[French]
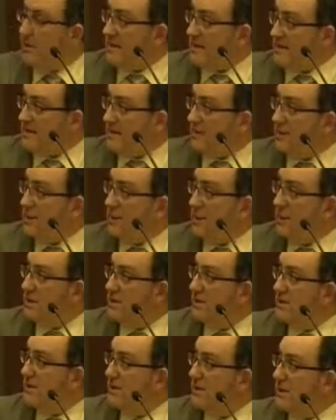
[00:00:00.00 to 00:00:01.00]
des
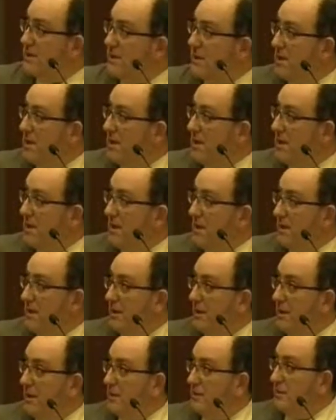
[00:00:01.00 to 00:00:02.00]
archives.
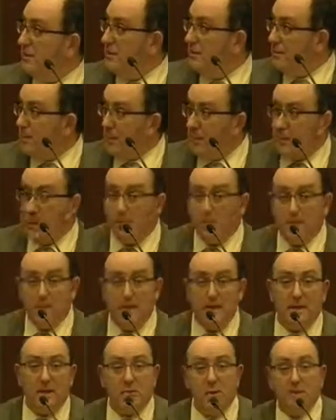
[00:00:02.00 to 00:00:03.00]
Euh,
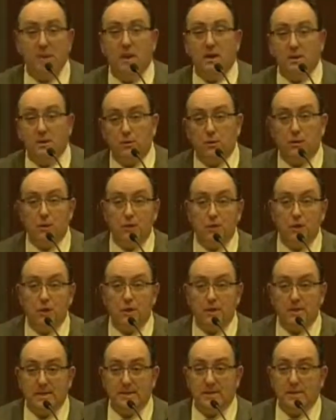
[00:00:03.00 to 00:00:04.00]
probablement que la plupart d'entre vous
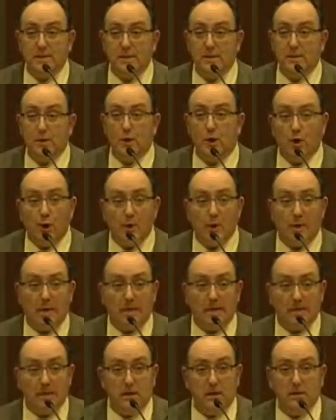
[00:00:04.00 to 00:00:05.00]
connaissez
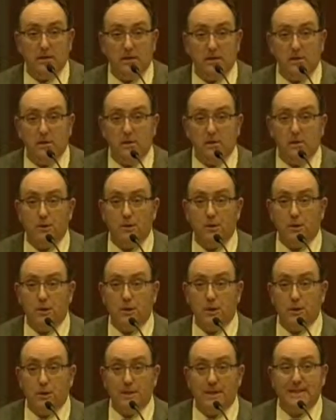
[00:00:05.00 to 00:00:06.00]
Europeana, qui est un,
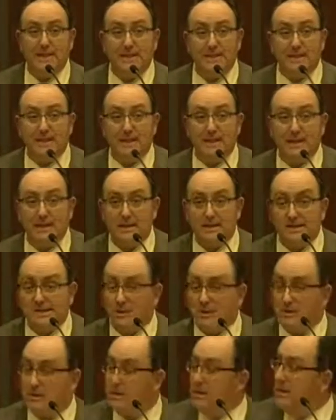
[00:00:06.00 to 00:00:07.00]
projet très
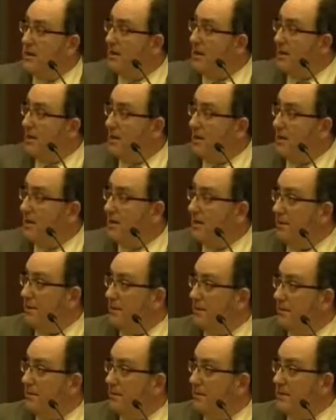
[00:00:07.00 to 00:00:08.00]
intéressant
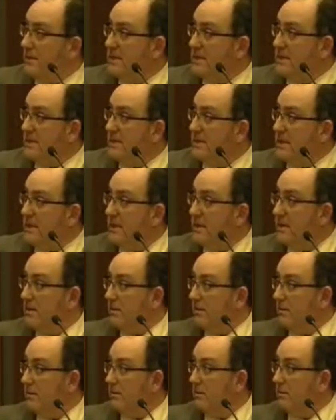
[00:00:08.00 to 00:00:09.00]
euh, qui se
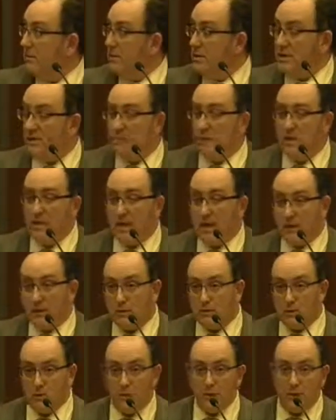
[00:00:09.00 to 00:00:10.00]
fait au niveau de la
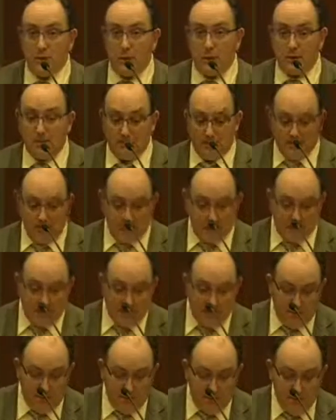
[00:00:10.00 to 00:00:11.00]
communauté
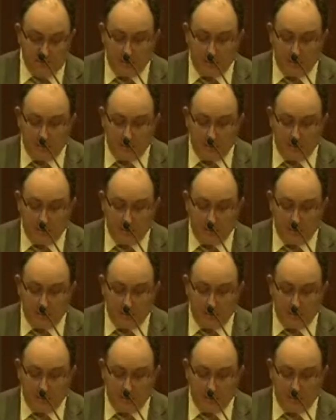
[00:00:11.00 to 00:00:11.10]
européenne.